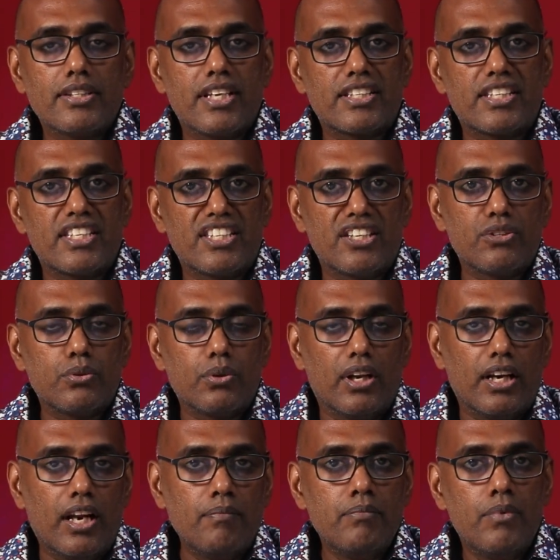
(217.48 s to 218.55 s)
சக்ஸஸ்ன்னு
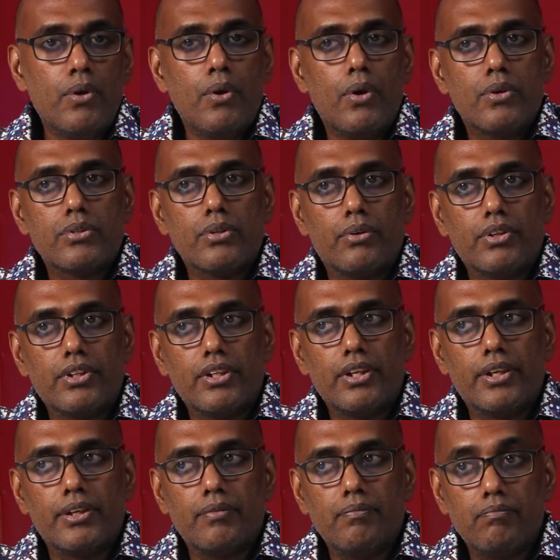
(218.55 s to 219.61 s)
சொல்லலாம் ஸோ வந்து
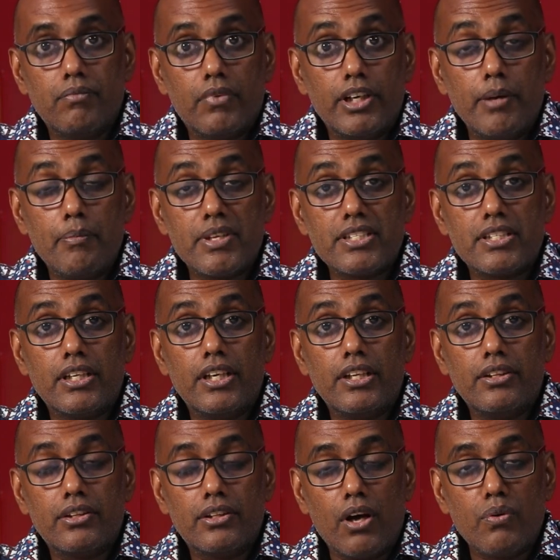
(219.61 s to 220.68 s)
டிமென்சிட்டி
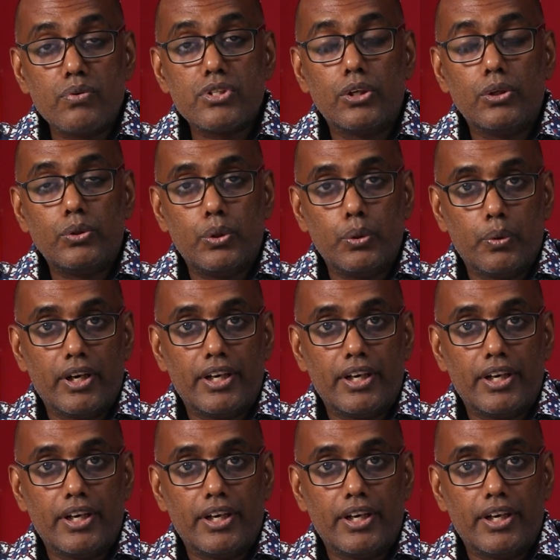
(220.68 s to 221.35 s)
தௌசண்ட் டூ